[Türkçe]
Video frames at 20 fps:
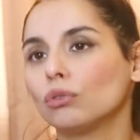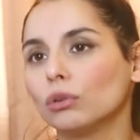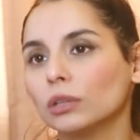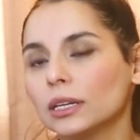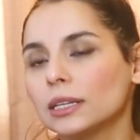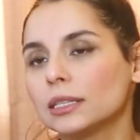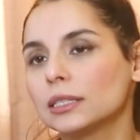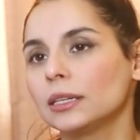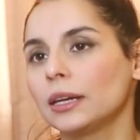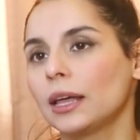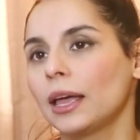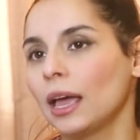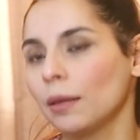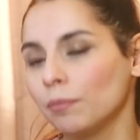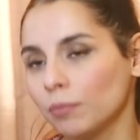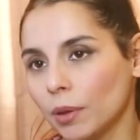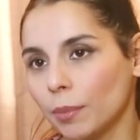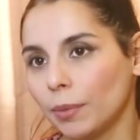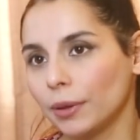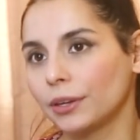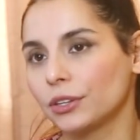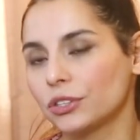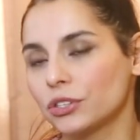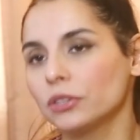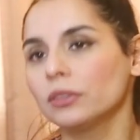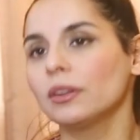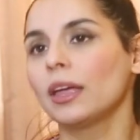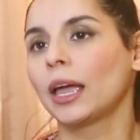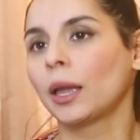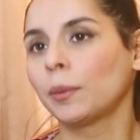Dolayısıyla hem bebek
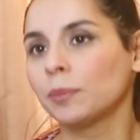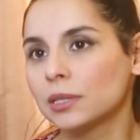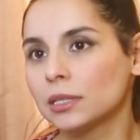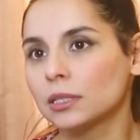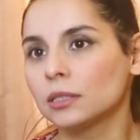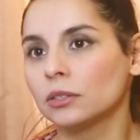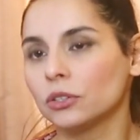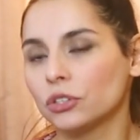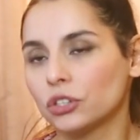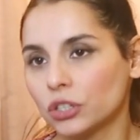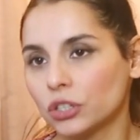için hem sizin